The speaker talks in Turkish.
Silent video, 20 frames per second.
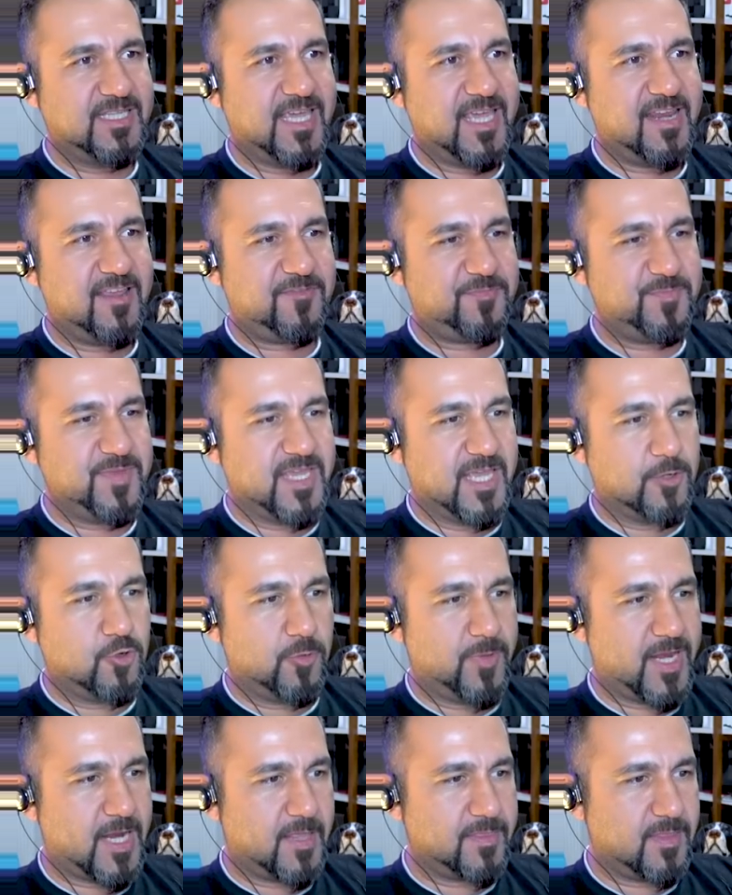DNF mi
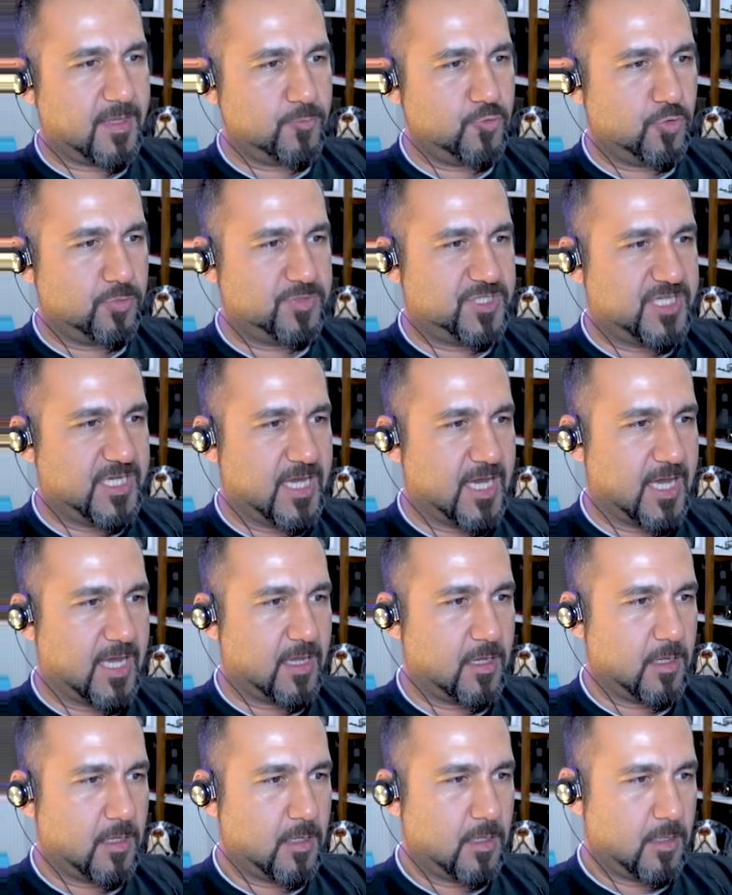geliyor? Ben anlamıyorum ki ya.
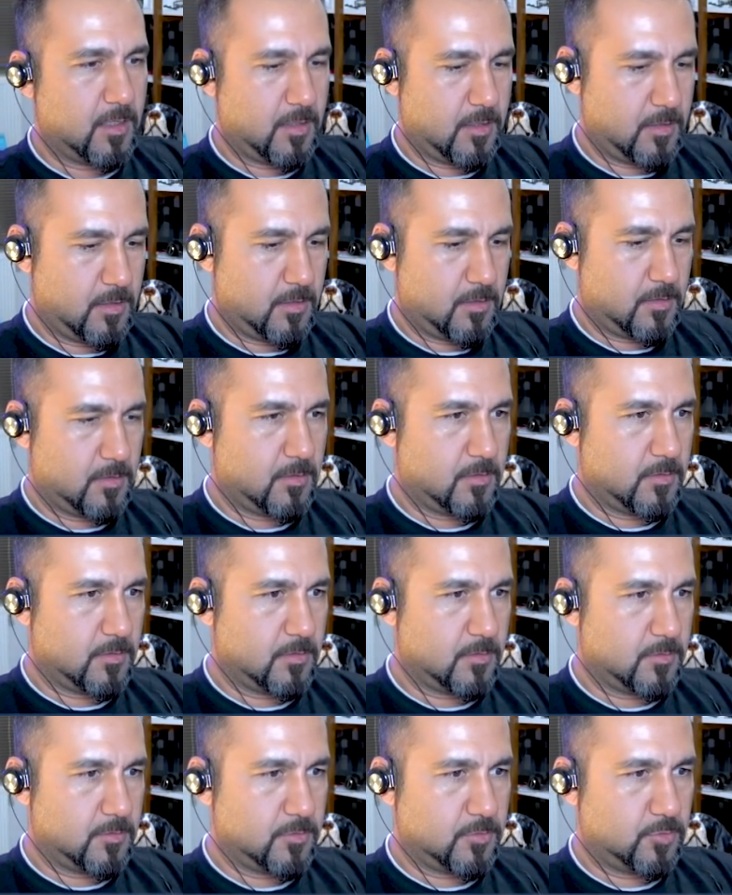
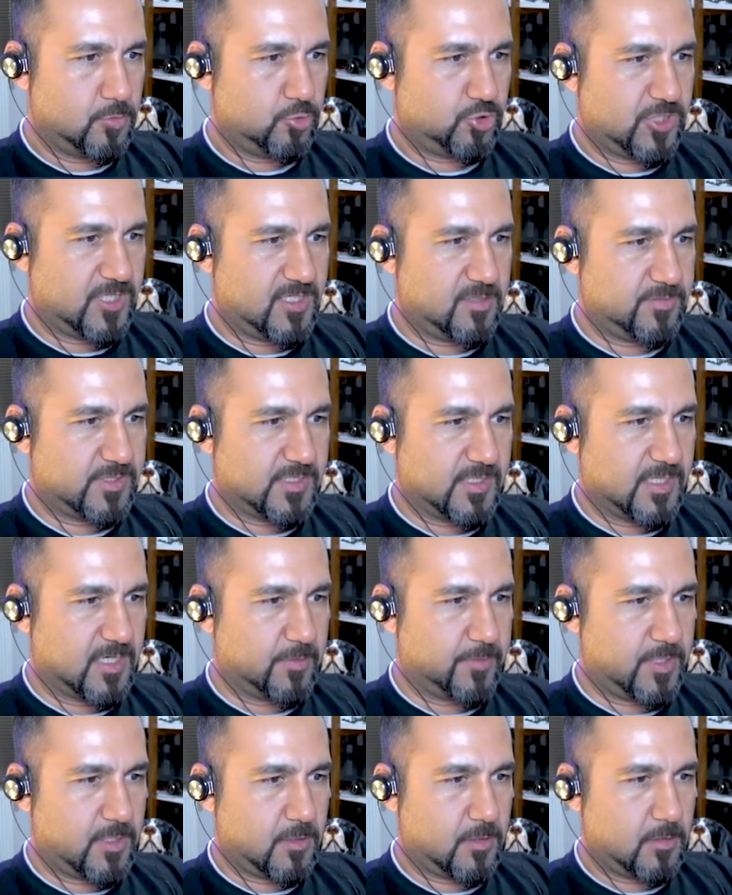Daha iyi. Düzelir misin
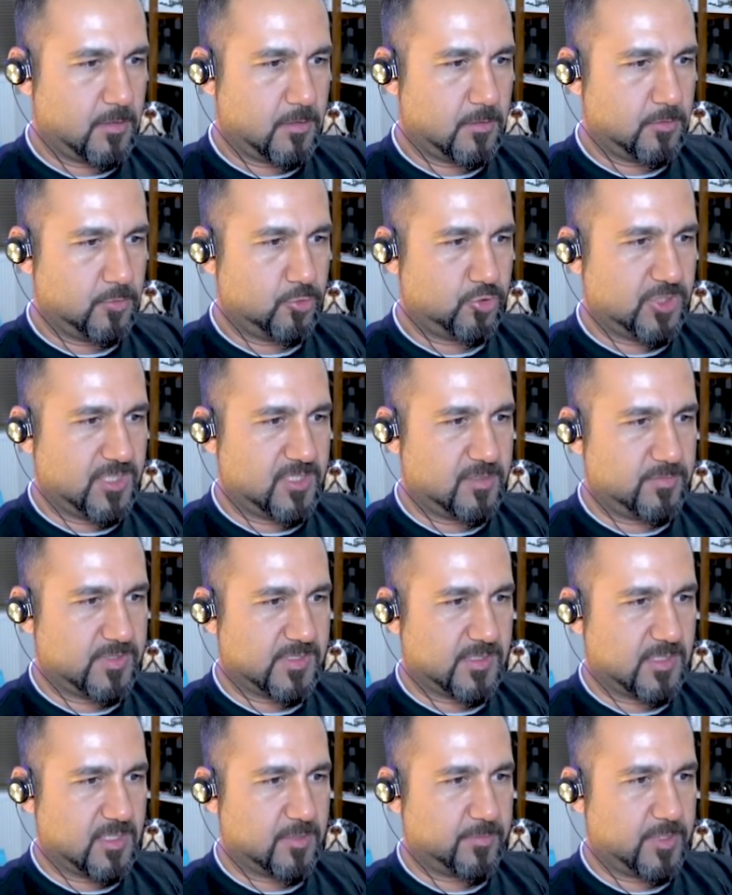araba? Düzelir
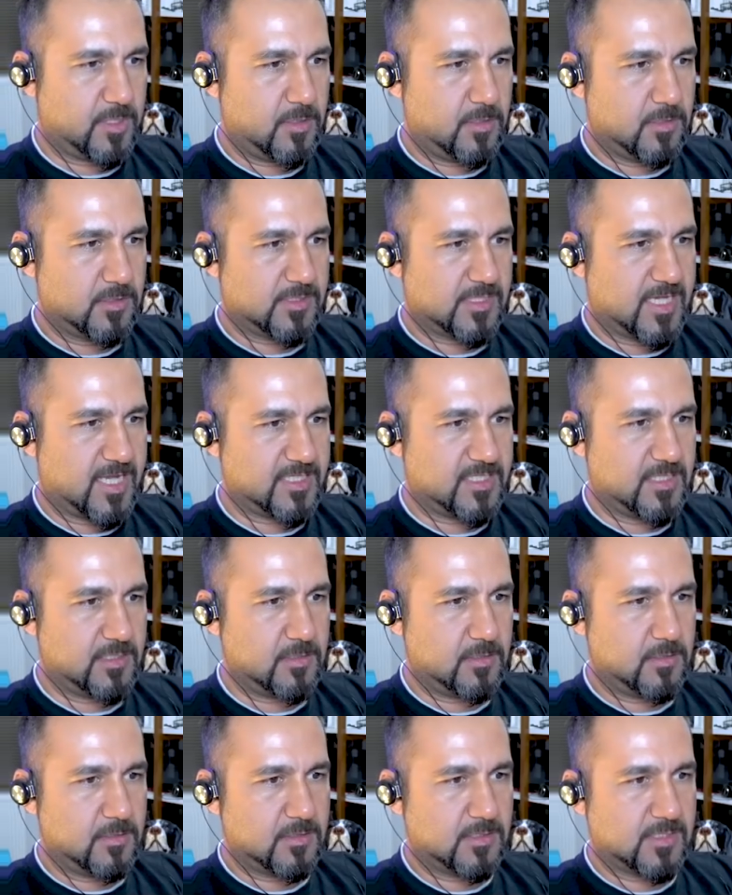misin araba? Sakin.
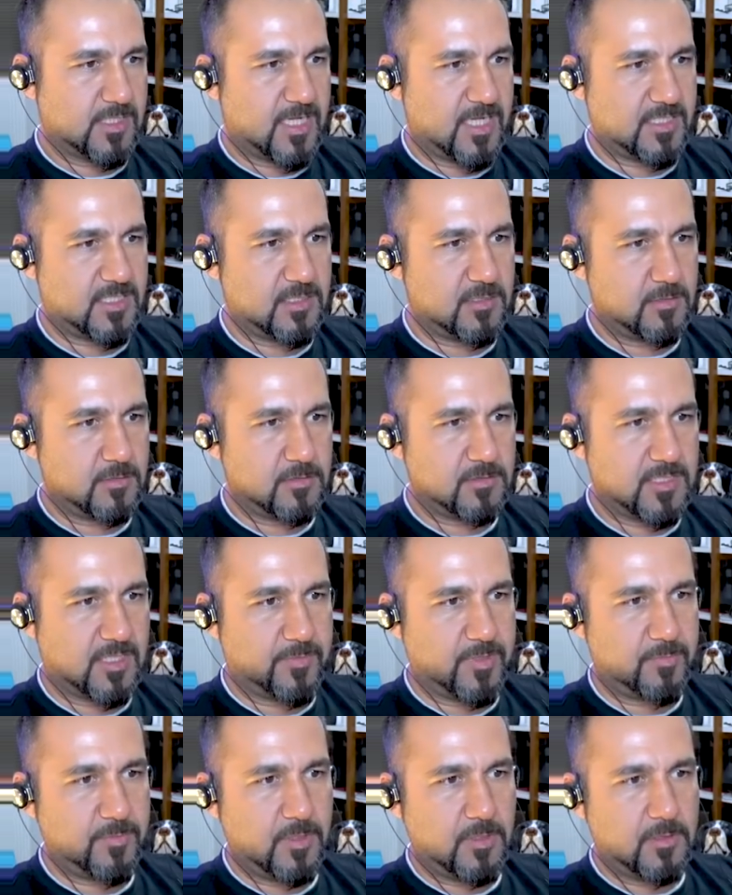Sakin. Hayır.
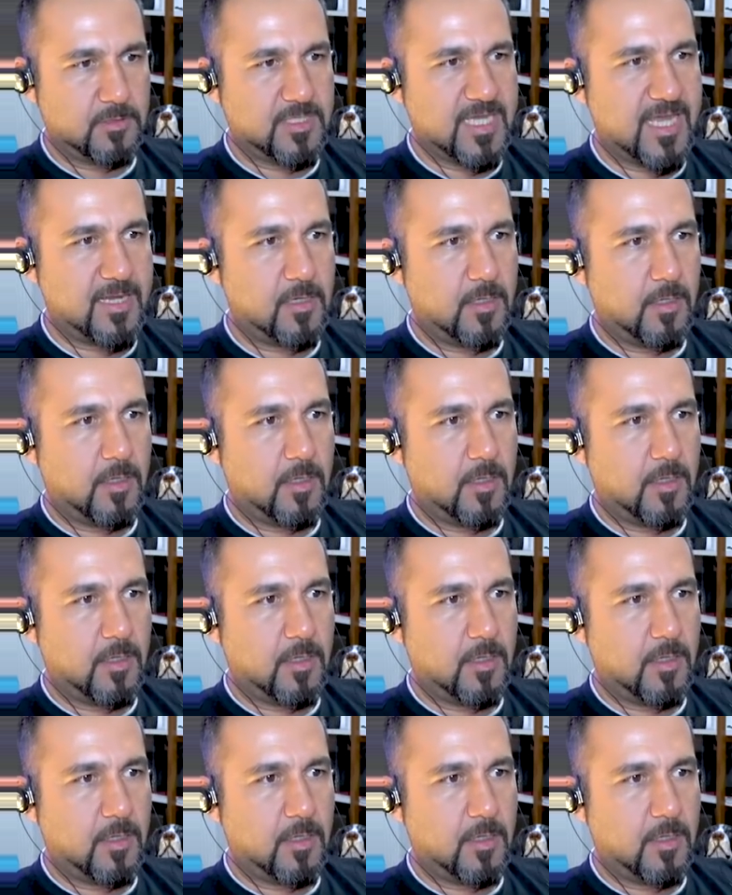Tamam. Gel.